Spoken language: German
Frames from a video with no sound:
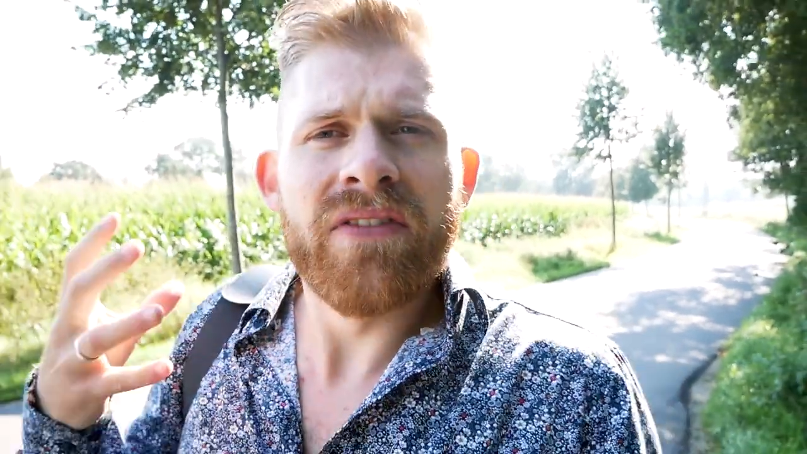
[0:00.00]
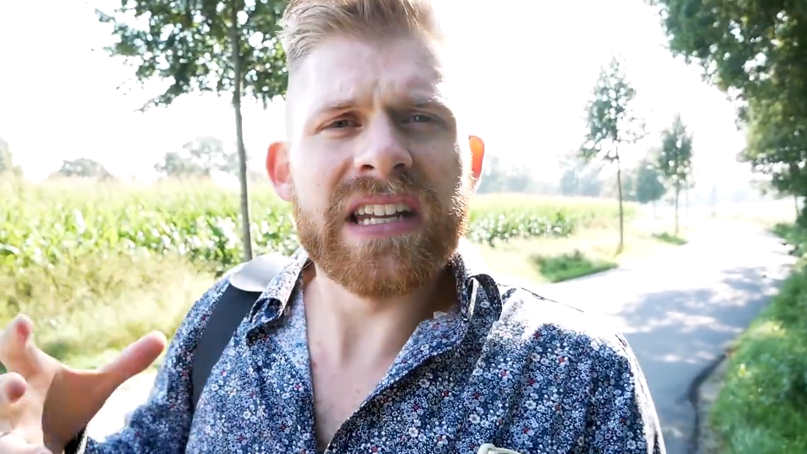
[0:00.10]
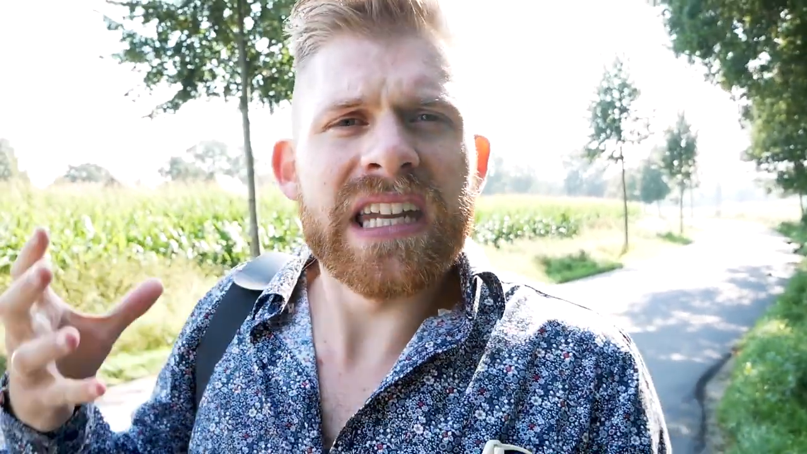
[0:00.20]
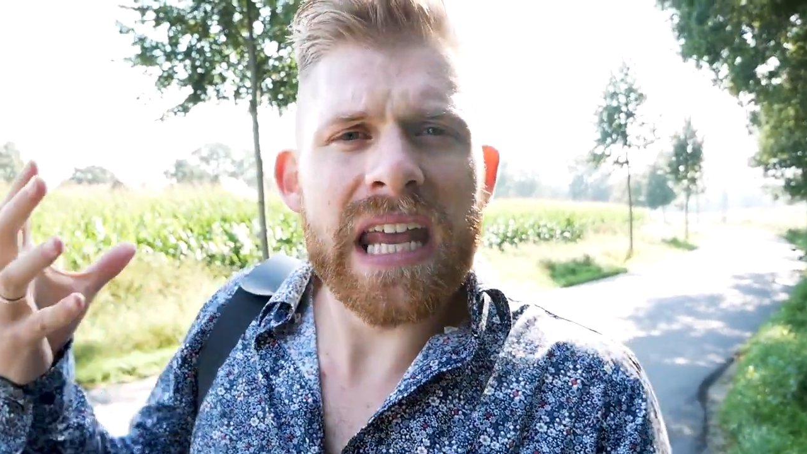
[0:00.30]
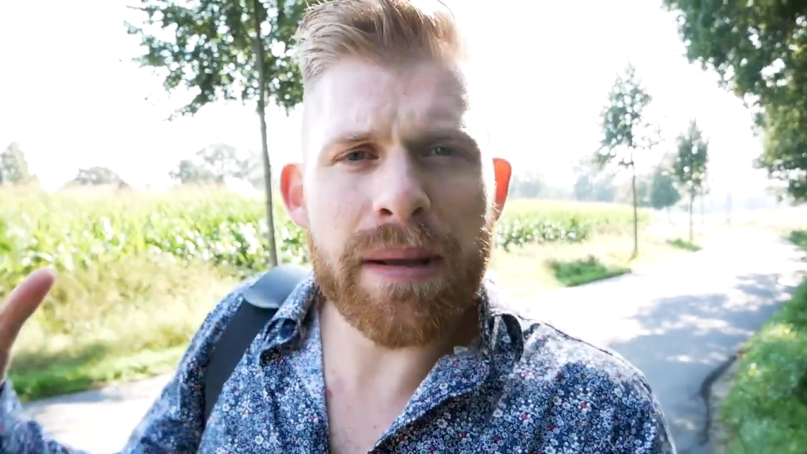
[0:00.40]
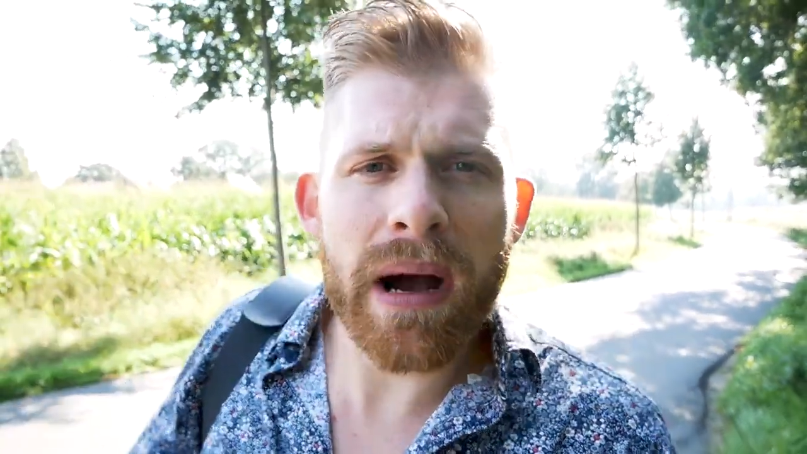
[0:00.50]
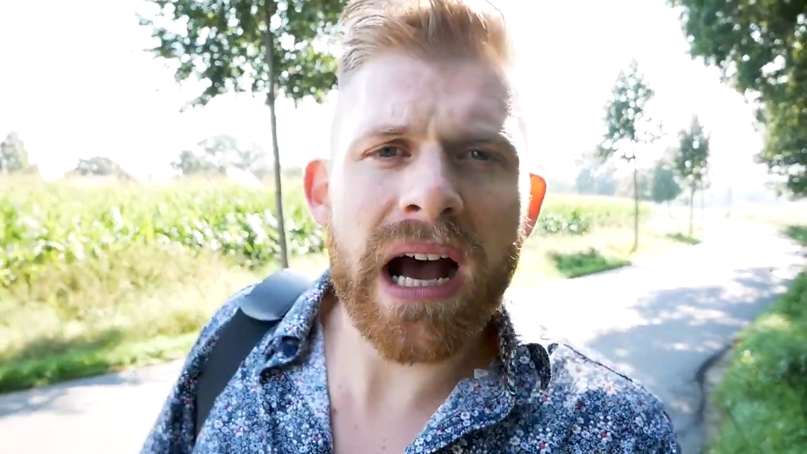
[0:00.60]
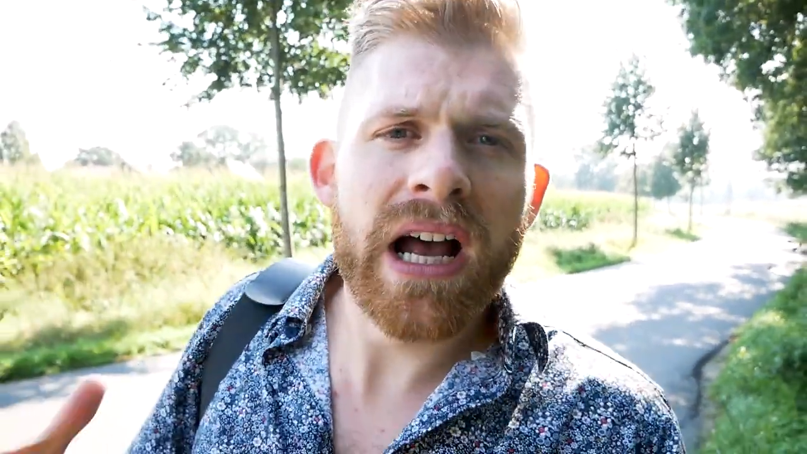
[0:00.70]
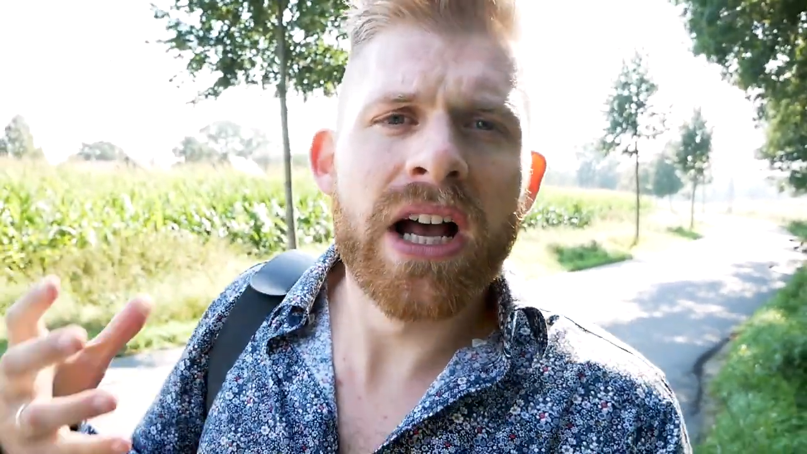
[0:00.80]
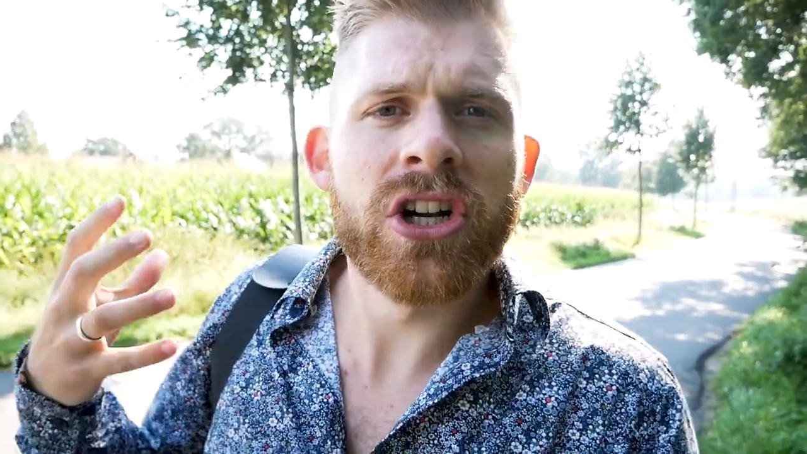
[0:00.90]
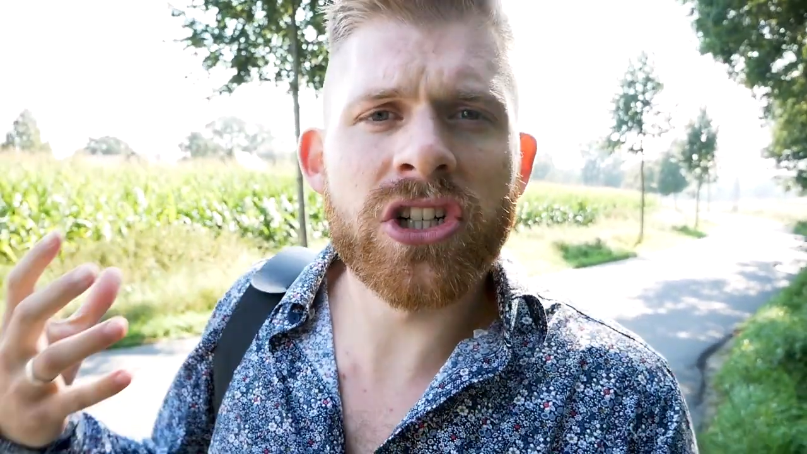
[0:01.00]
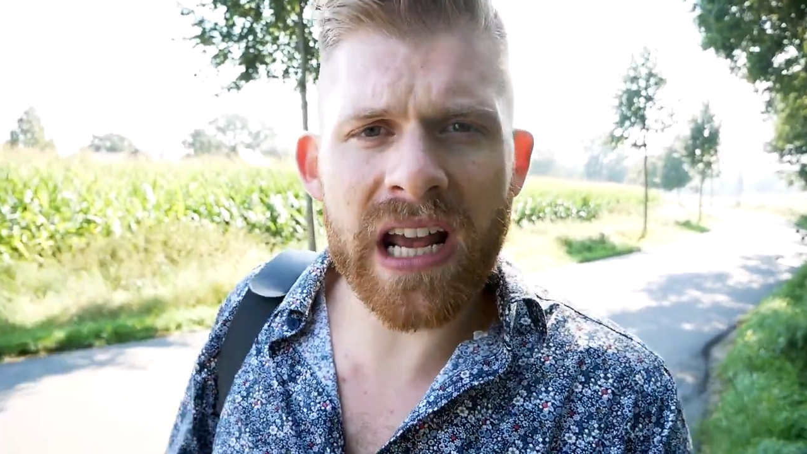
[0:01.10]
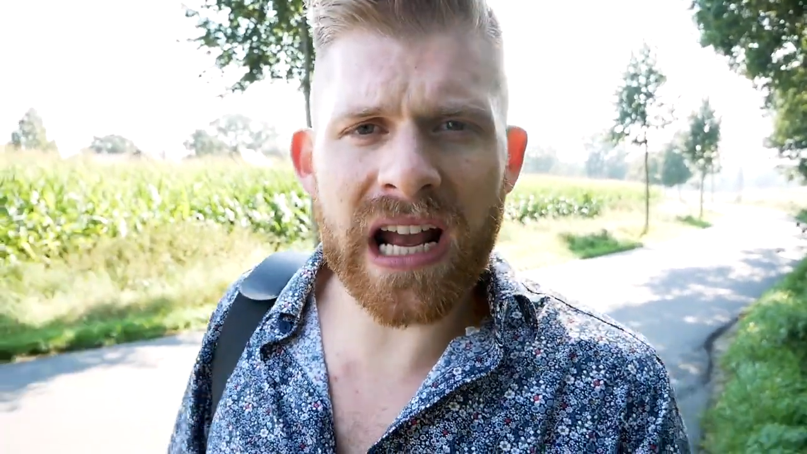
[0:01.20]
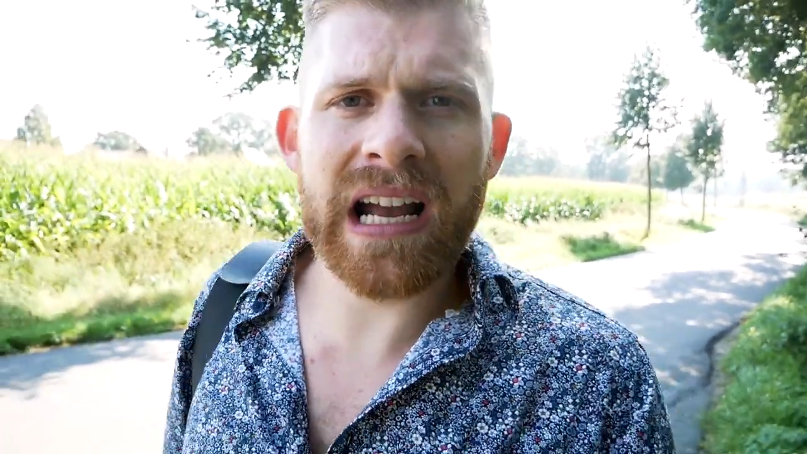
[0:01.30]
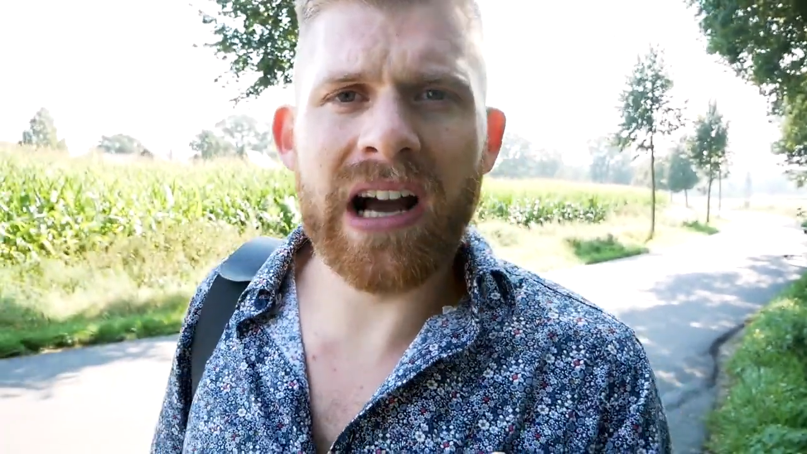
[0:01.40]
wird immer
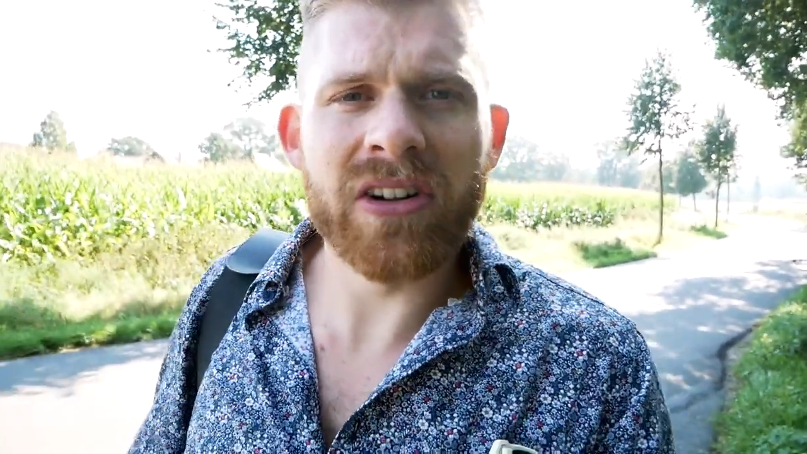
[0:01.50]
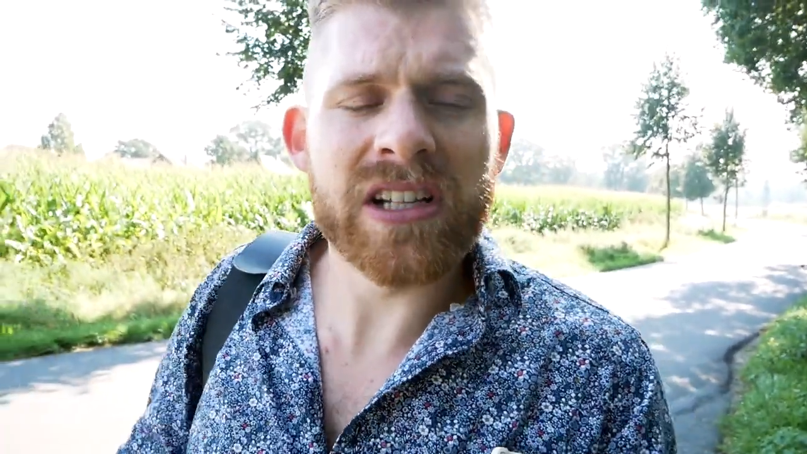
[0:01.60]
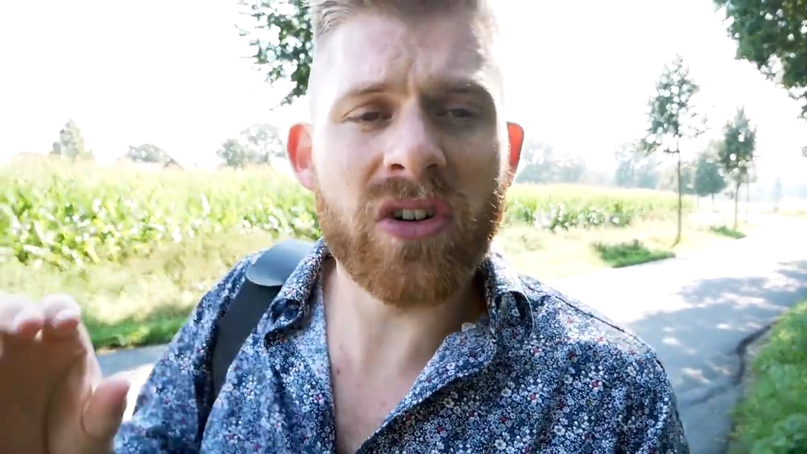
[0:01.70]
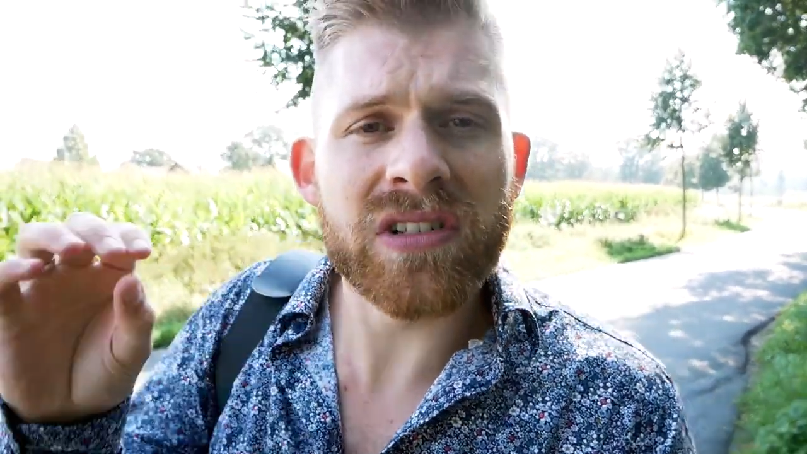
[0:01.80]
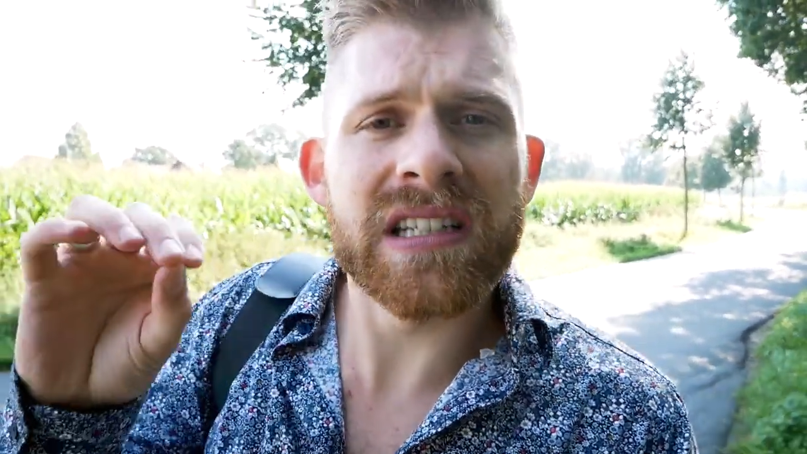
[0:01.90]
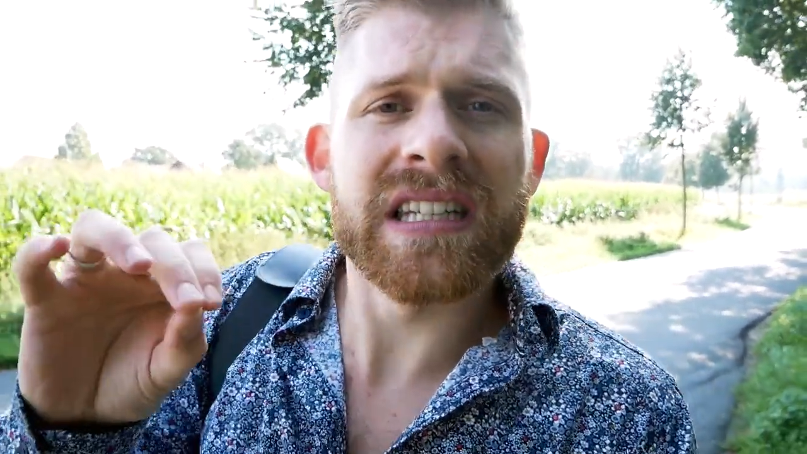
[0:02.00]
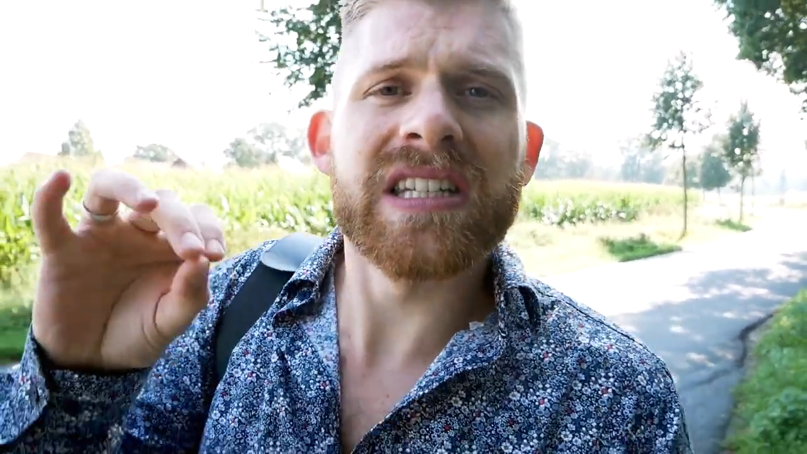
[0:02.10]
stärker und das kostet